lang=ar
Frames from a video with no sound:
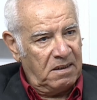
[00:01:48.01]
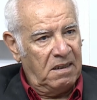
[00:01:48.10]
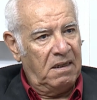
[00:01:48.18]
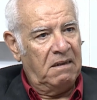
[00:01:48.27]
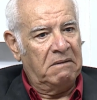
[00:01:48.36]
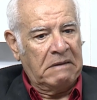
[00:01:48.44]

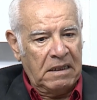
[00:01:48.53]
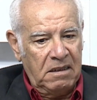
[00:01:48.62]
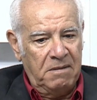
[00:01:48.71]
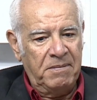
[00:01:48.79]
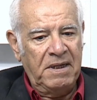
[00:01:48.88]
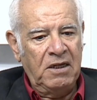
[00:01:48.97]
اللي
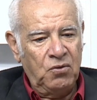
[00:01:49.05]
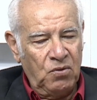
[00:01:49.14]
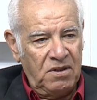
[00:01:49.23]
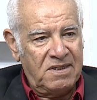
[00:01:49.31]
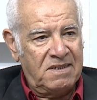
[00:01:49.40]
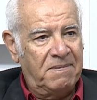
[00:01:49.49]
قد ما
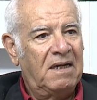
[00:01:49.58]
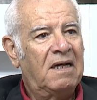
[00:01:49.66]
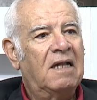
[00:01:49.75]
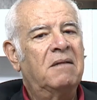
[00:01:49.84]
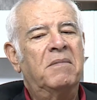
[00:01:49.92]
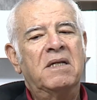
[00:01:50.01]
يطول الزمن
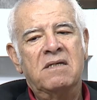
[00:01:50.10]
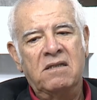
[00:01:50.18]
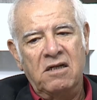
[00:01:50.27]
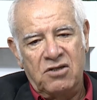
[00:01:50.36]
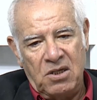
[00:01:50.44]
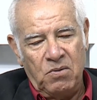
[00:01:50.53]
قد ما تزيد
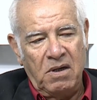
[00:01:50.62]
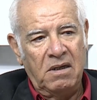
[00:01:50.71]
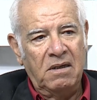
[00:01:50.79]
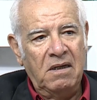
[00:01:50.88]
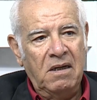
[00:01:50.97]
تتشوق